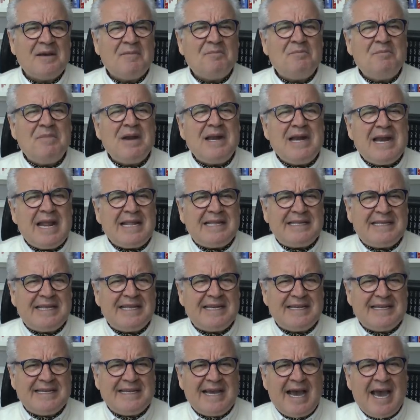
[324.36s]

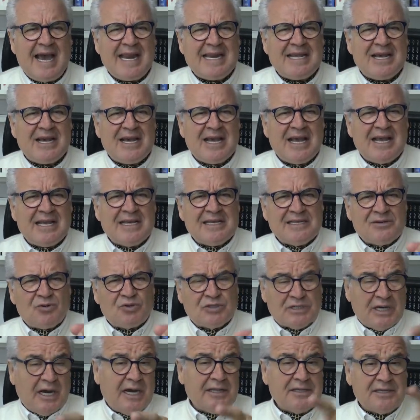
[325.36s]
Milletin yani
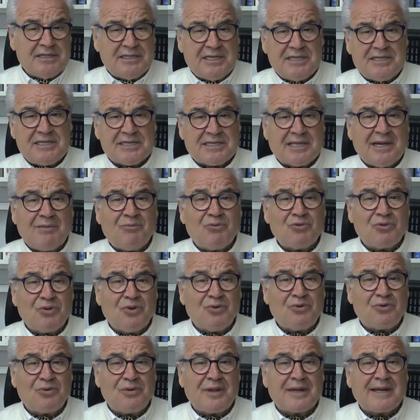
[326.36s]
sadece İstanbul'da oy
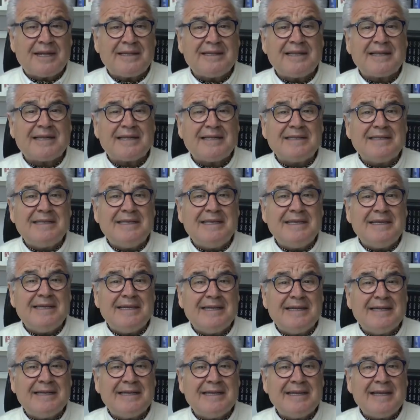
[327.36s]
kullananların değil,
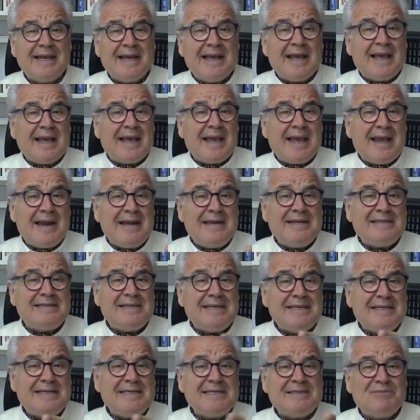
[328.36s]

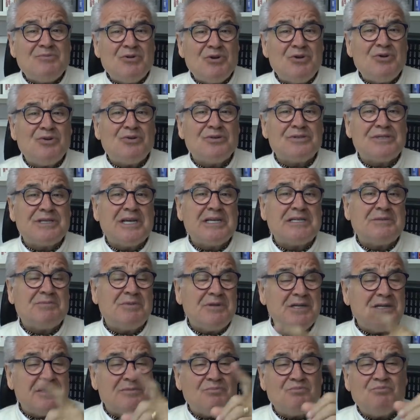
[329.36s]
58 milyon
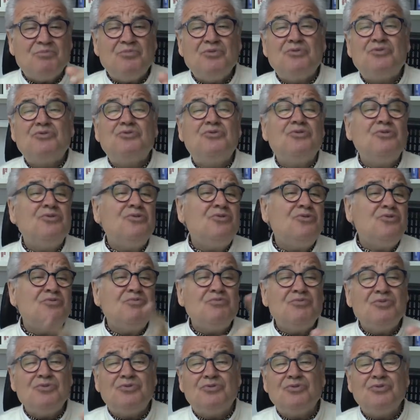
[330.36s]
seçmenin, bütün
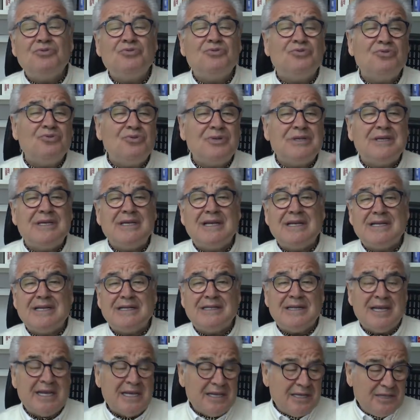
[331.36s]
bütün Türkiye'nin
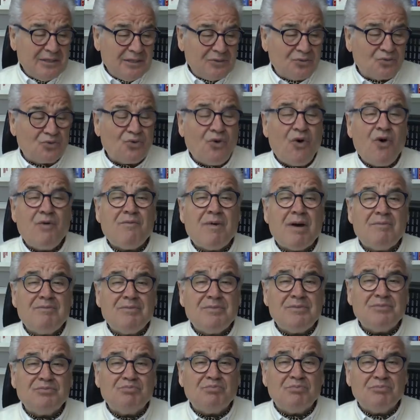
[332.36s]

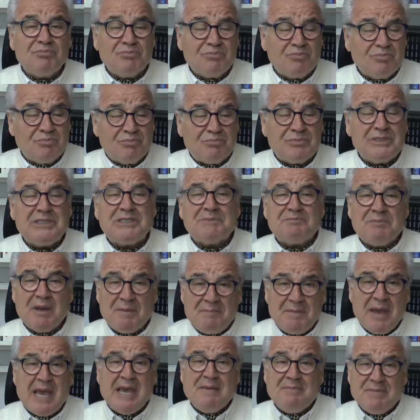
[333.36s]
doğmamış
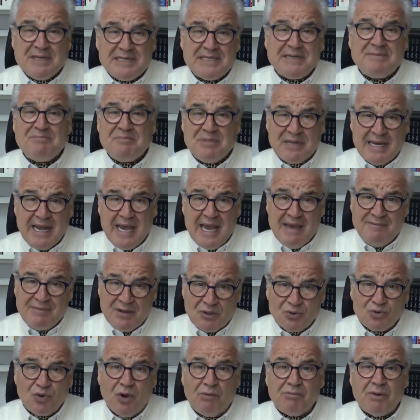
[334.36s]
bebeğimizin bile,
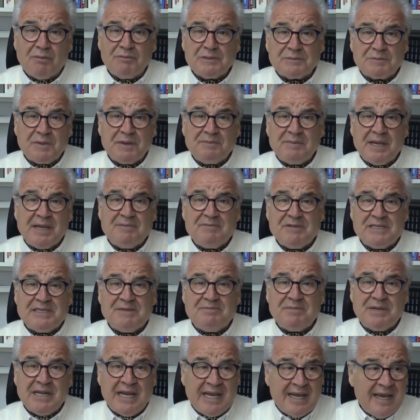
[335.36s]
evet doğmamış bebeğimizin
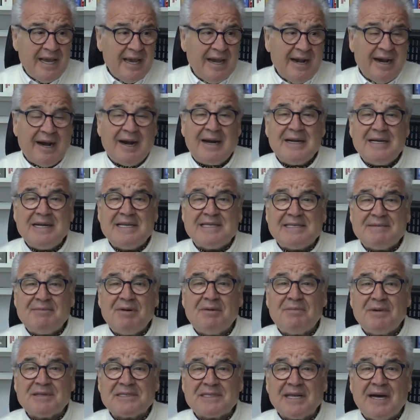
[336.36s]
bile annesi
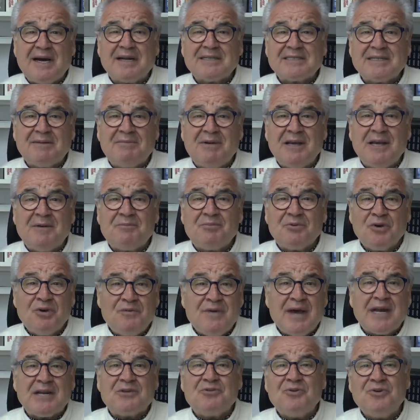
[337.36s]
babası harcama yapıyor,
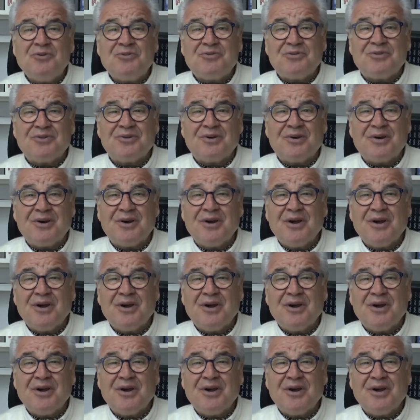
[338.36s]
vergi ödüyor.